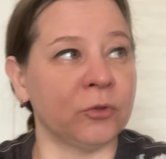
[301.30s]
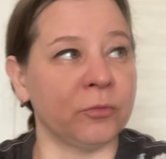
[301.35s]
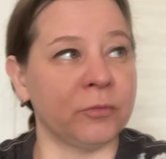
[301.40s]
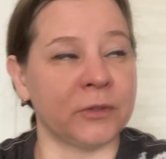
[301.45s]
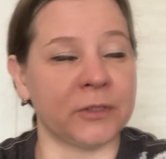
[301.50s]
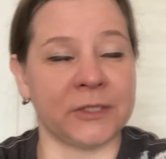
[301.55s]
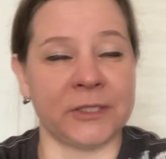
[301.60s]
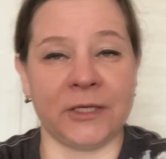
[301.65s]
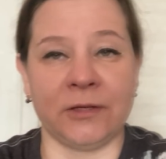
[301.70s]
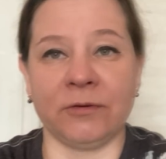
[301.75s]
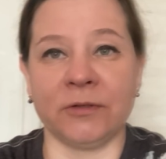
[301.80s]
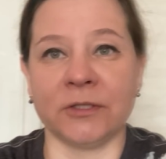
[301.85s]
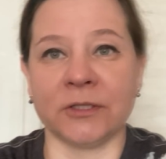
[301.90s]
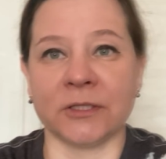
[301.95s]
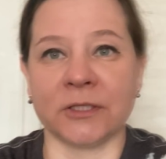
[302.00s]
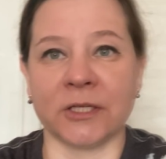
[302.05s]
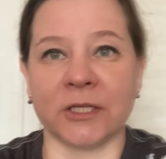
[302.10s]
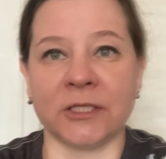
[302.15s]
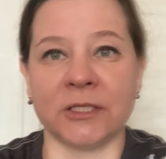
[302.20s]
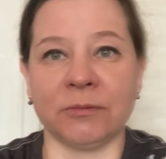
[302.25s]
номер 9,
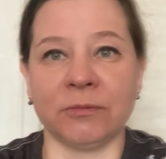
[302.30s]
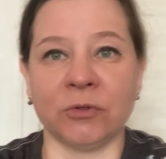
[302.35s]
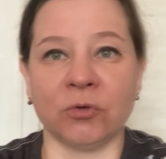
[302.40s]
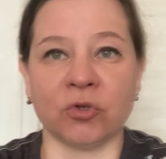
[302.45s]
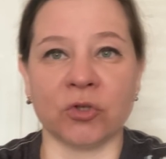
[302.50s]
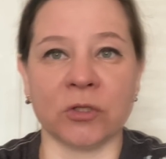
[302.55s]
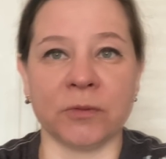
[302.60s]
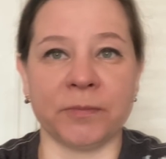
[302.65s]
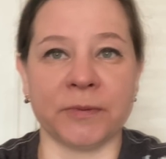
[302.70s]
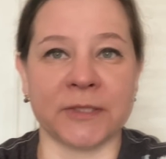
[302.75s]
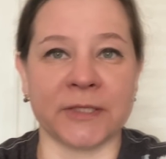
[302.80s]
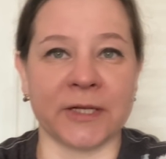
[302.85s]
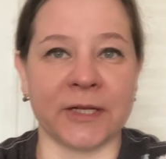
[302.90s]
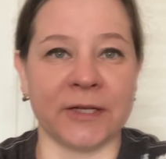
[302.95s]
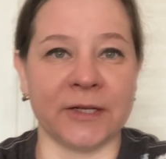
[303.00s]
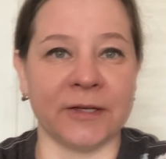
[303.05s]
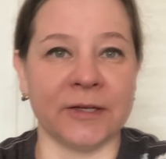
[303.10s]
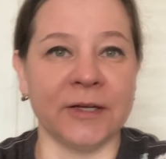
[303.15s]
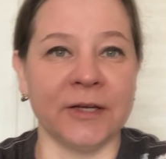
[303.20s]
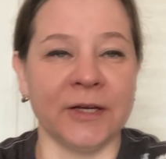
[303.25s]
кстати, мне уже
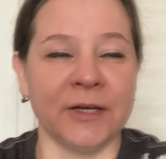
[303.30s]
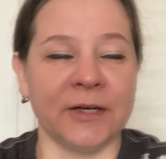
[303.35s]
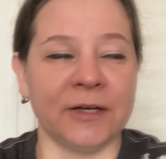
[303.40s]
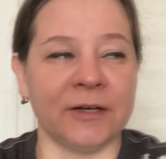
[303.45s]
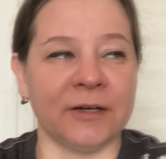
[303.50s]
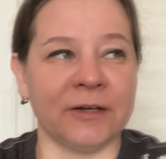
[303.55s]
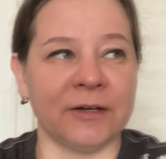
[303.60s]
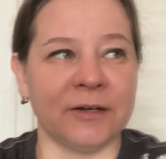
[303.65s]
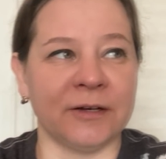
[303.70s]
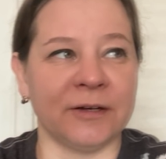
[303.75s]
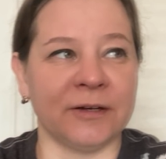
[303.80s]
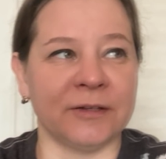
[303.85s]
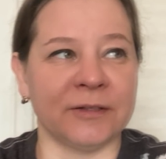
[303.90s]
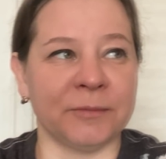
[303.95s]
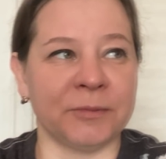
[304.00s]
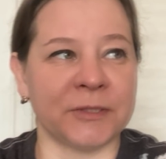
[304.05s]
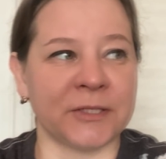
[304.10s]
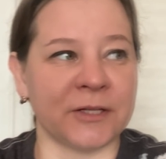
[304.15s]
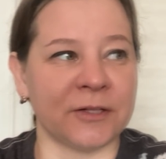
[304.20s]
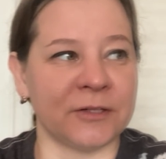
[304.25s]
написали, а,
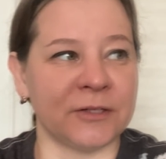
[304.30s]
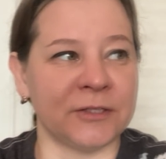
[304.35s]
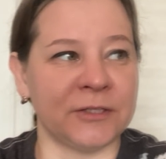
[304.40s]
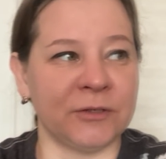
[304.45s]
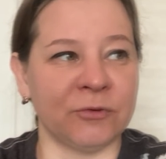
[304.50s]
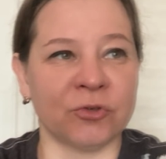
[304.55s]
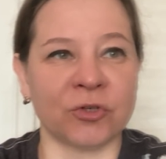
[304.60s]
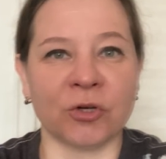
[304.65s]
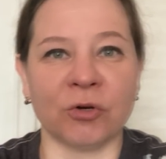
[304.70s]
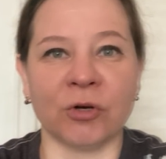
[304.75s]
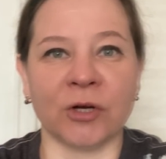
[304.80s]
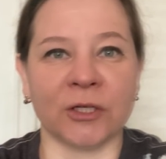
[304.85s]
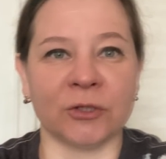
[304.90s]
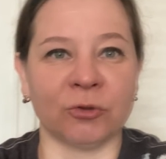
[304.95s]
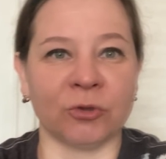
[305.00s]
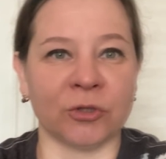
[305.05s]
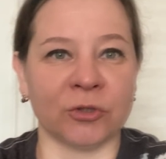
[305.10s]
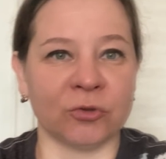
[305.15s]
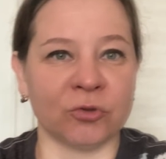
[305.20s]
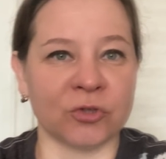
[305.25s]
написала девушка,
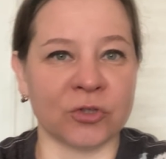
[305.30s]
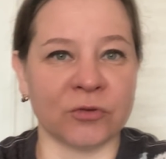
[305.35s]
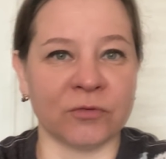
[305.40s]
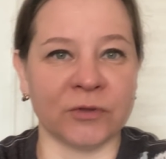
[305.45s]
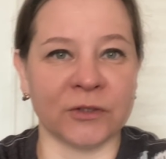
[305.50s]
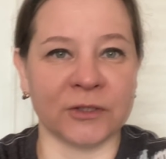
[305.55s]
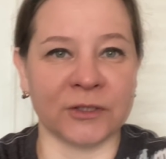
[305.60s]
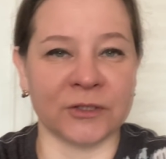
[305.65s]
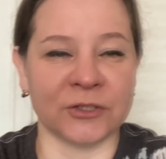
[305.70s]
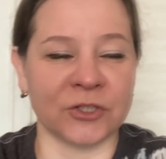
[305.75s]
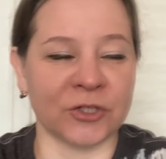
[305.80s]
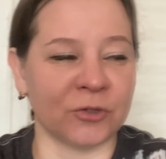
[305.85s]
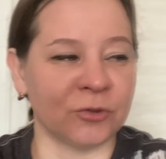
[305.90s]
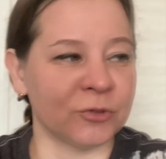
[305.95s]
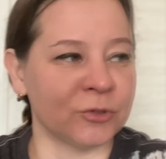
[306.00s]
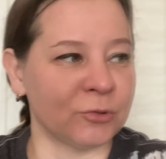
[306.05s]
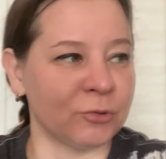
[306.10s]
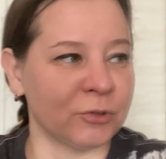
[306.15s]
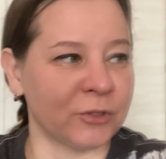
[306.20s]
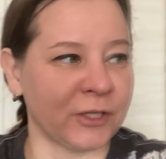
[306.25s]
которая тоже в этой же
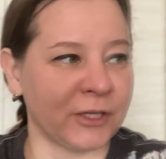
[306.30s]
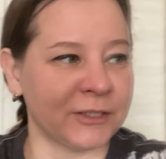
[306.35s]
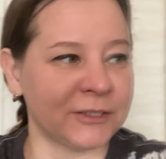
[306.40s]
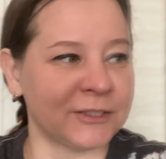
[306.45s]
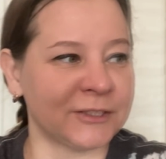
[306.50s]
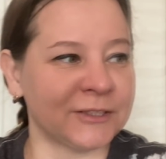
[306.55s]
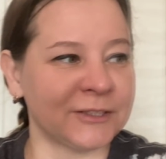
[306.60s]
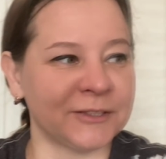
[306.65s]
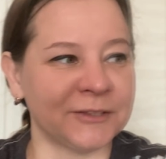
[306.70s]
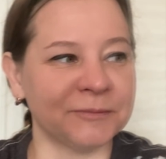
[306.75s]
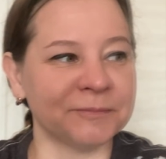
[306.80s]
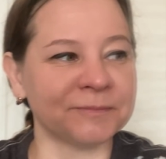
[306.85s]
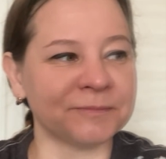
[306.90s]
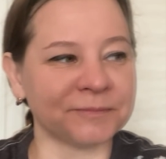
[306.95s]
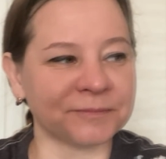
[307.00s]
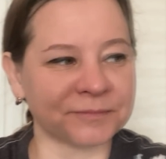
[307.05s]
консультации.